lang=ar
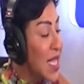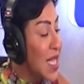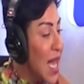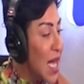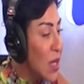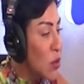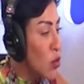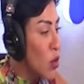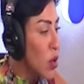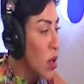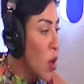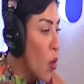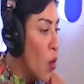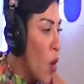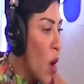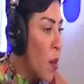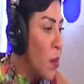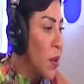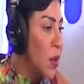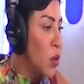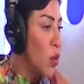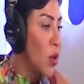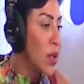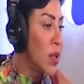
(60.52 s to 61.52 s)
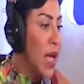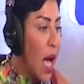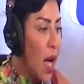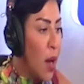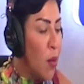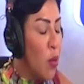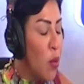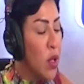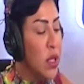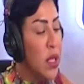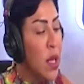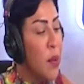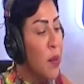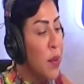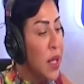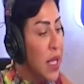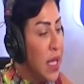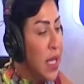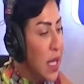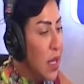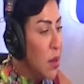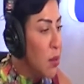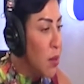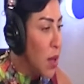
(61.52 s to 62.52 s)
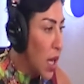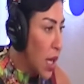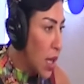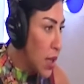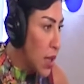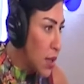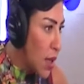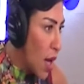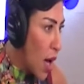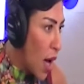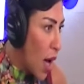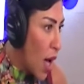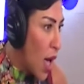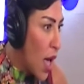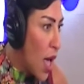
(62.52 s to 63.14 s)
وضوابط ودعم وتمكين من قطاع